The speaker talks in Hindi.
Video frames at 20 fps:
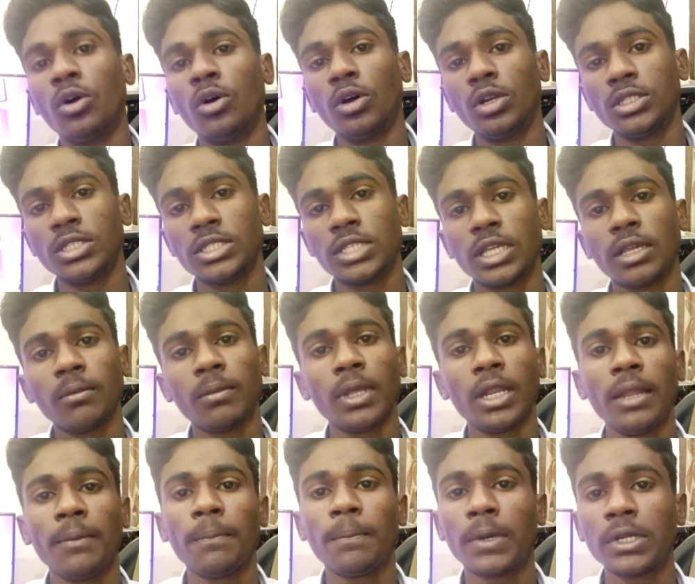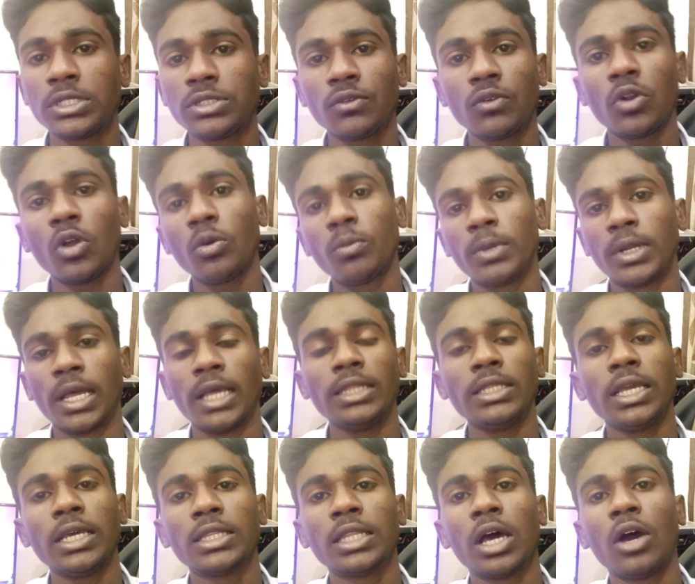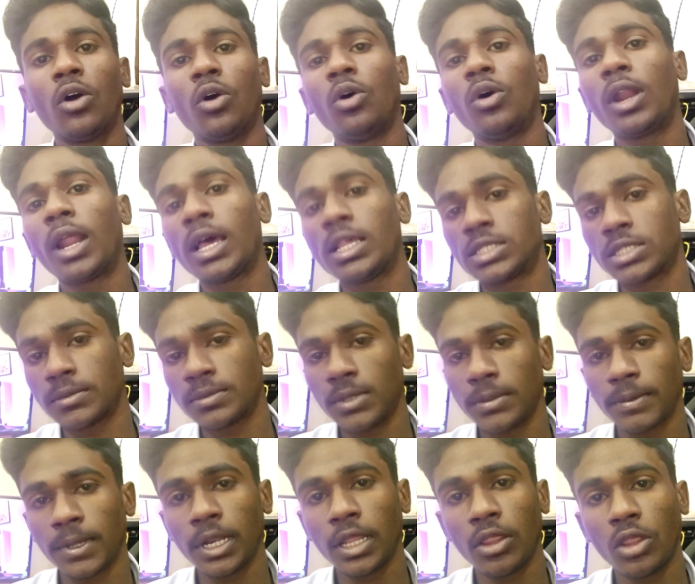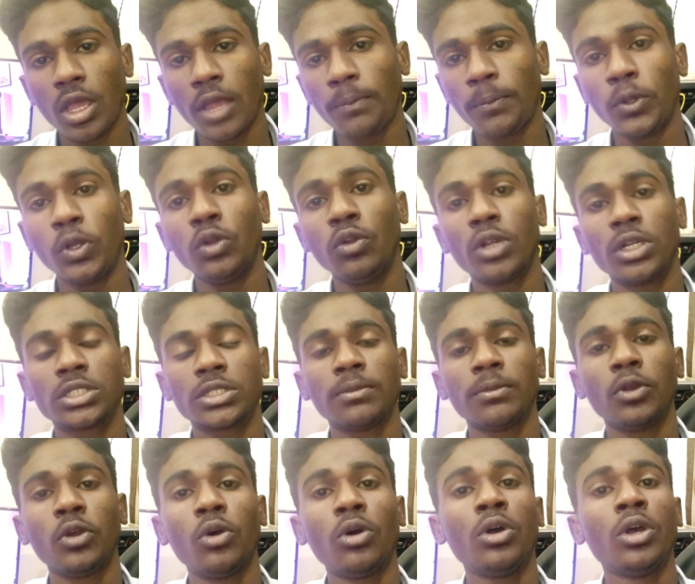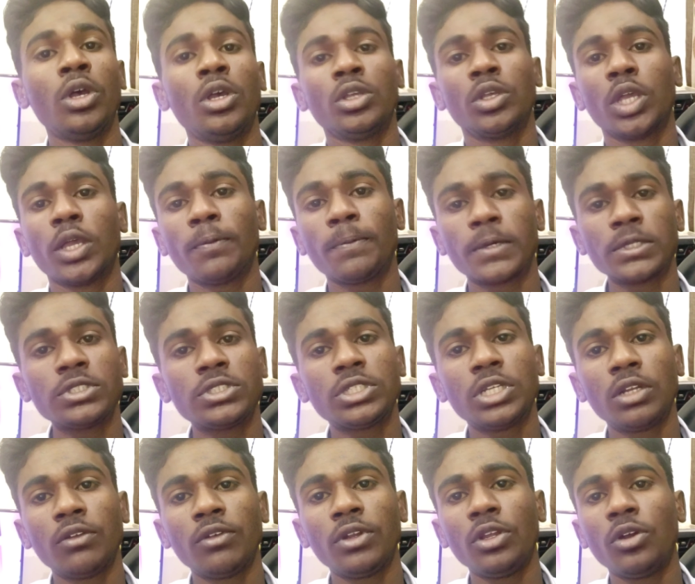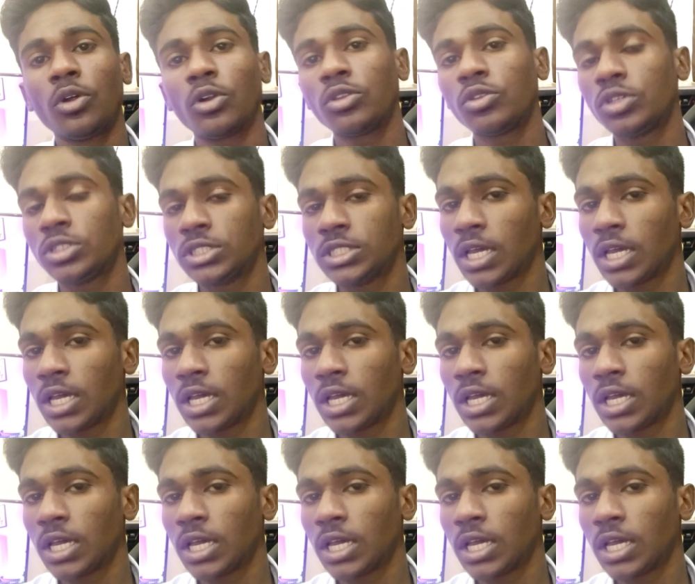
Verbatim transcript: और जैसे कि मैंने फर्स्ट व्लॉग बना दिया था और आज सबसे पहले तो हैप्पी न्यू ईयर सभी को क्योंकि फर्स्ट जनवरी और